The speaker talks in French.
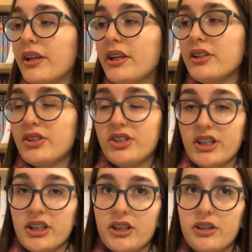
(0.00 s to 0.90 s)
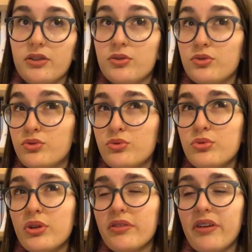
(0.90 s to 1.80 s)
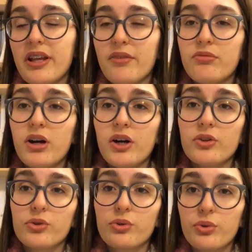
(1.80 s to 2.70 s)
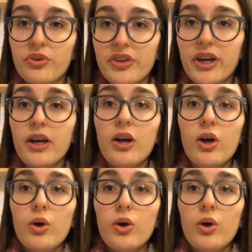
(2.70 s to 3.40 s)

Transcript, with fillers: et chaque jour, il va y avoir un entretien